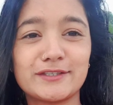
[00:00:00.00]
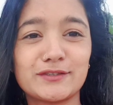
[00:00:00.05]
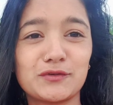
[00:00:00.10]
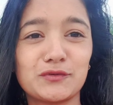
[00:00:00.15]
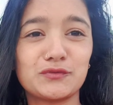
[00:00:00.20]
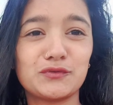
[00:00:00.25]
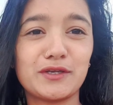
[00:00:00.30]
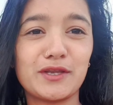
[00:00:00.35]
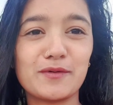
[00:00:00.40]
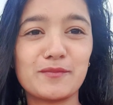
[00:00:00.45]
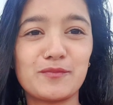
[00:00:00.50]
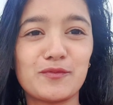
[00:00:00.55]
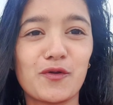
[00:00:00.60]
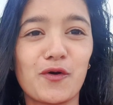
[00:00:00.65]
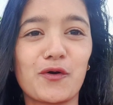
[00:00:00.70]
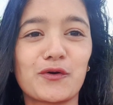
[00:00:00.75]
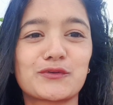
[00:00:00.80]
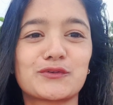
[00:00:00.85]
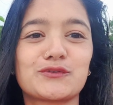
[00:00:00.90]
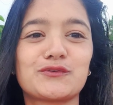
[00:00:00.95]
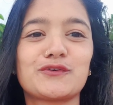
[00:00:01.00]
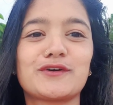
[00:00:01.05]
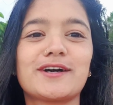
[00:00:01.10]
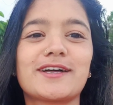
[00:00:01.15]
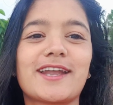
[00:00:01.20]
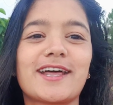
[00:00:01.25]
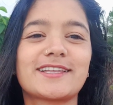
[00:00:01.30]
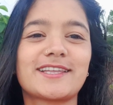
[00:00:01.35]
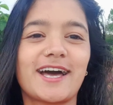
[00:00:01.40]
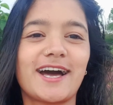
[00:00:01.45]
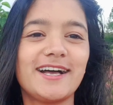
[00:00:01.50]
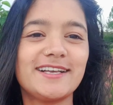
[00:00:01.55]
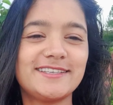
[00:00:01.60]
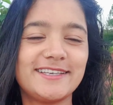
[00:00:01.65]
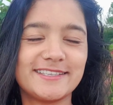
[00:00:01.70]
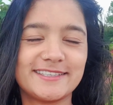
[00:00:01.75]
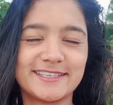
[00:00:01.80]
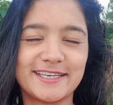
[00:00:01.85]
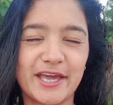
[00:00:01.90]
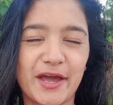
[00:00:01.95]
सोनू ने ब्लॉग शुरू करा था
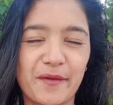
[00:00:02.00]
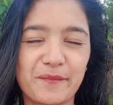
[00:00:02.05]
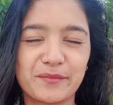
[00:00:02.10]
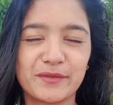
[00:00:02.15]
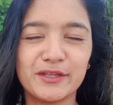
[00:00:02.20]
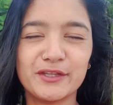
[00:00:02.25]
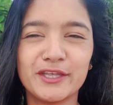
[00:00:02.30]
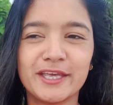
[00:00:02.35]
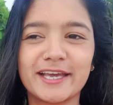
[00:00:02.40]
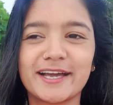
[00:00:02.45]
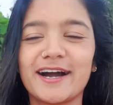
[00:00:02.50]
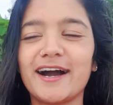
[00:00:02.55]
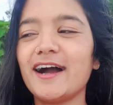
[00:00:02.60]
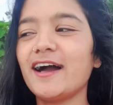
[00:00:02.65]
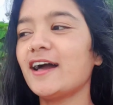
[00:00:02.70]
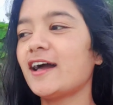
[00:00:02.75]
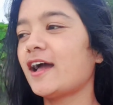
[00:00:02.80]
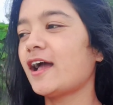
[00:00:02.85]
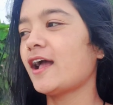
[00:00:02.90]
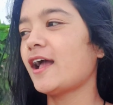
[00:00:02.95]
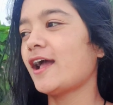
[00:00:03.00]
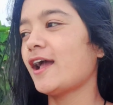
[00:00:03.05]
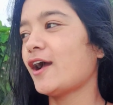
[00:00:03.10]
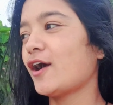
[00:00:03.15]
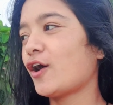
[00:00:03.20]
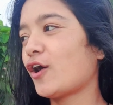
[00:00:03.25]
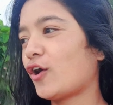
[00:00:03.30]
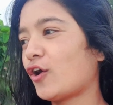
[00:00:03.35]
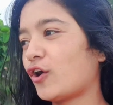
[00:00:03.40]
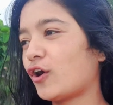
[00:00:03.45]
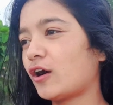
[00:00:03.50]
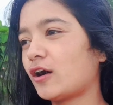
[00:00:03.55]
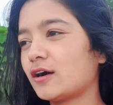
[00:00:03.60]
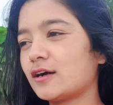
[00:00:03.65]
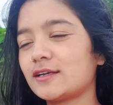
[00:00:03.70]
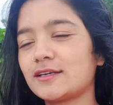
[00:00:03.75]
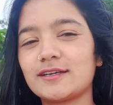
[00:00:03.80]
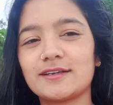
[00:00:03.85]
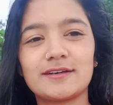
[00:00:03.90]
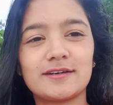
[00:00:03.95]
जैसे कि आपने देखा
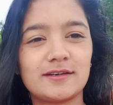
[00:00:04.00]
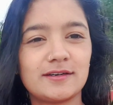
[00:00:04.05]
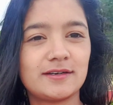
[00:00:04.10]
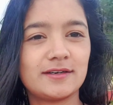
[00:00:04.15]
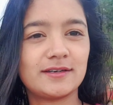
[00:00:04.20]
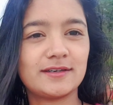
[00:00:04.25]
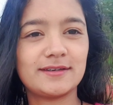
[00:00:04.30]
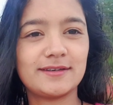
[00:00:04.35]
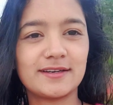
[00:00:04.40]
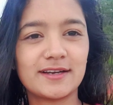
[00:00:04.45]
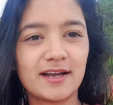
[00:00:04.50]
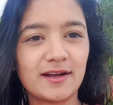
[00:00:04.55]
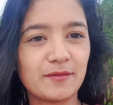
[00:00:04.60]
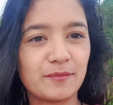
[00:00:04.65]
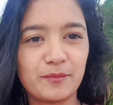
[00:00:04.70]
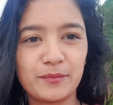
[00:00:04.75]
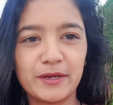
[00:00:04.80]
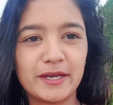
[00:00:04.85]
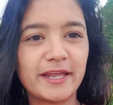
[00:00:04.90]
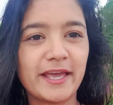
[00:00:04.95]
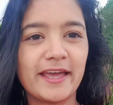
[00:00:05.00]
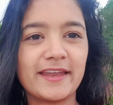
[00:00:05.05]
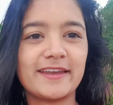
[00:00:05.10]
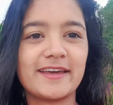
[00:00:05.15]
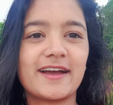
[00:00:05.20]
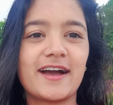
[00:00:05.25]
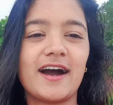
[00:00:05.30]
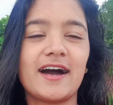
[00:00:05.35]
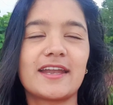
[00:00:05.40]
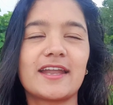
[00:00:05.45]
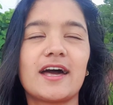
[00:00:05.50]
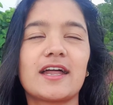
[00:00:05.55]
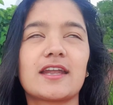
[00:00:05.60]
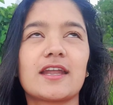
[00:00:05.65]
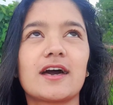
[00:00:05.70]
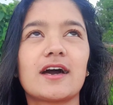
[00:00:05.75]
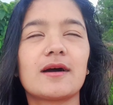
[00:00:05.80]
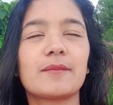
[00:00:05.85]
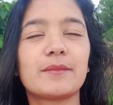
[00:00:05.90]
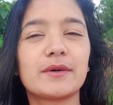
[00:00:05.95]
और फिर कह रही खाना
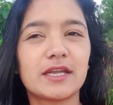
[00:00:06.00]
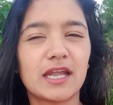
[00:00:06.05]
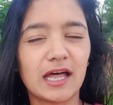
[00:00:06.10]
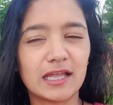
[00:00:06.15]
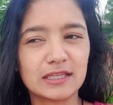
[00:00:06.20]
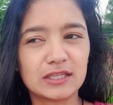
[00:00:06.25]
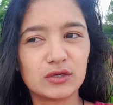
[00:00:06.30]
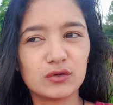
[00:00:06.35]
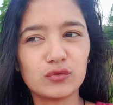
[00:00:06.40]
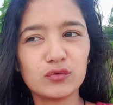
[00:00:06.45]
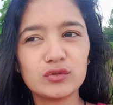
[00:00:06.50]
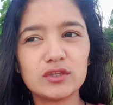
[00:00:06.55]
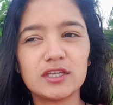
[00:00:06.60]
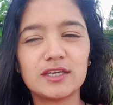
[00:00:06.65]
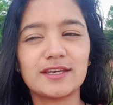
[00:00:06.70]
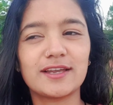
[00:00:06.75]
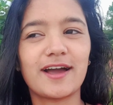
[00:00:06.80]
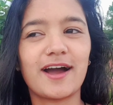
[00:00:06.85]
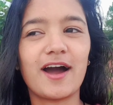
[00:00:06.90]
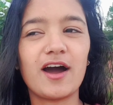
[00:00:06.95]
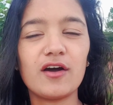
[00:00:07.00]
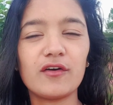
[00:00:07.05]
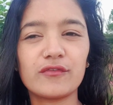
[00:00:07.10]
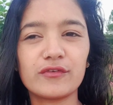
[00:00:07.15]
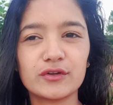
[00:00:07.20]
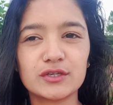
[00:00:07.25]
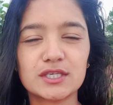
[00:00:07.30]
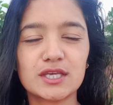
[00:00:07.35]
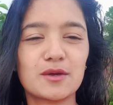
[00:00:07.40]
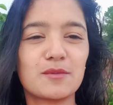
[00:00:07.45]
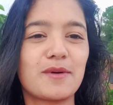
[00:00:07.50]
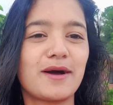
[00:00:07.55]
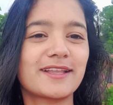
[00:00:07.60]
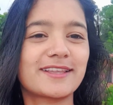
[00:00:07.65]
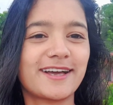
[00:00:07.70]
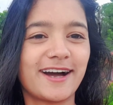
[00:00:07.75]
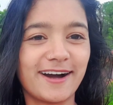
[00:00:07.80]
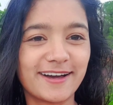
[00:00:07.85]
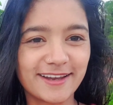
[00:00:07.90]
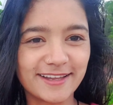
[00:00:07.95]
आना बनाती हूँ दिन का फिर उसके
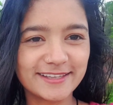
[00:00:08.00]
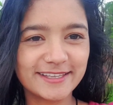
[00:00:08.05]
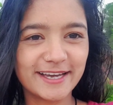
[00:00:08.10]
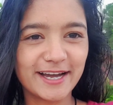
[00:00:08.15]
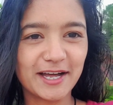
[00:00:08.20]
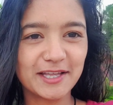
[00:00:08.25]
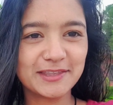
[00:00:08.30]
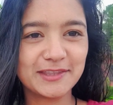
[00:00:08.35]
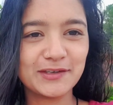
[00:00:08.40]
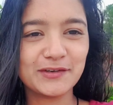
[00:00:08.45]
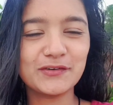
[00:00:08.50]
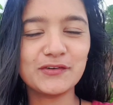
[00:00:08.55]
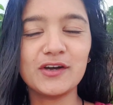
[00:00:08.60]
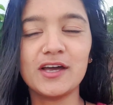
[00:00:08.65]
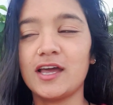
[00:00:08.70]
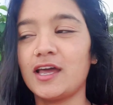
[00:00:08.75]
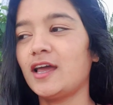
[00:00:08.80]
बाद खाना दिखाती हूँ